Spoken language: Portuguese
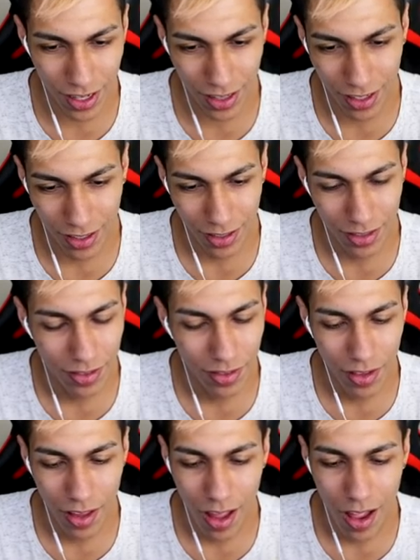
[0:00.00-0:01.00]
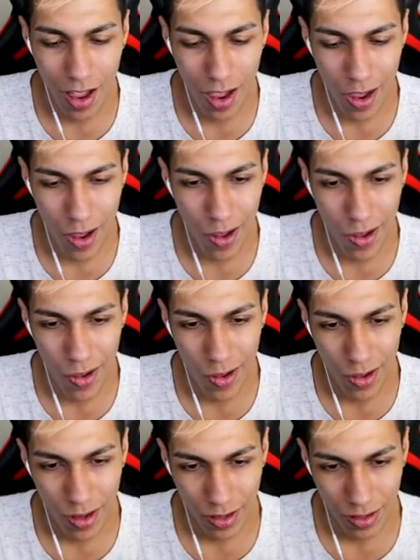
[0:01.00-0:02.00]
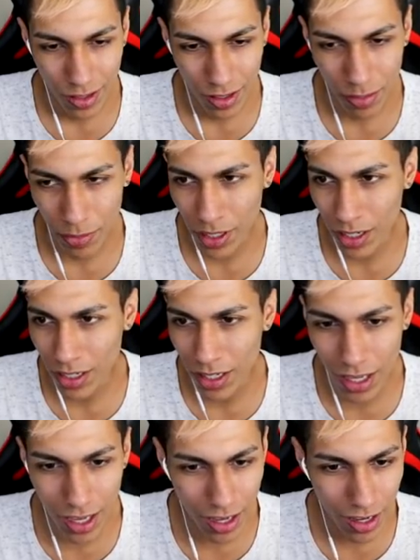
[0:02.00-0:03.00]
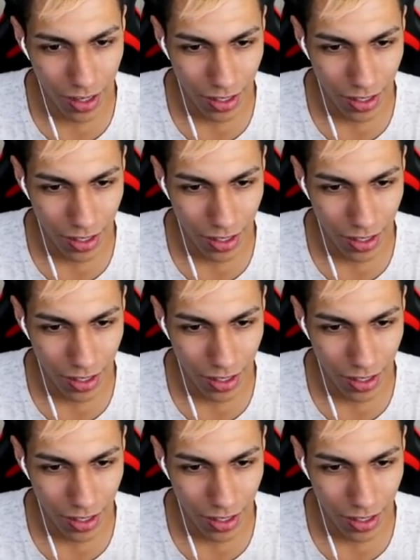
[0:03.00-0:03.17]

nada. Faz sim. E aqui,